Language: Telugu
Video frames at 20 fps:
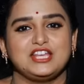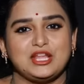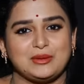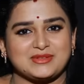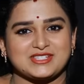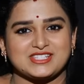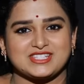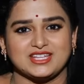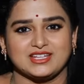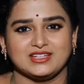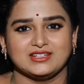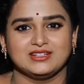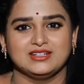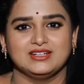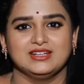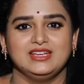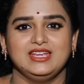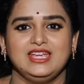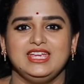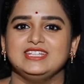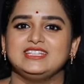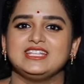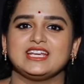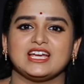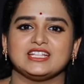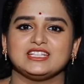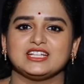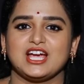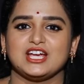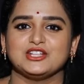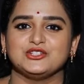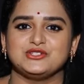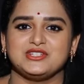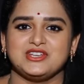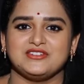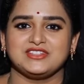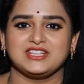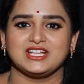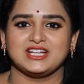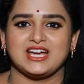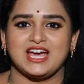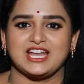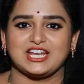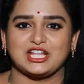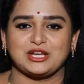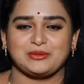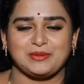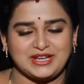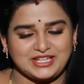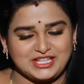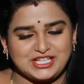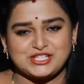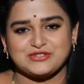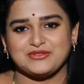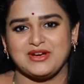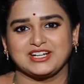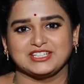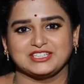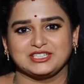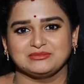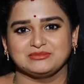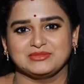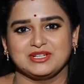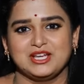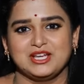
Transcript: నమస్తే ఇది కథ కాదు జీవితం కార్యక్రమానికి స్వాగతం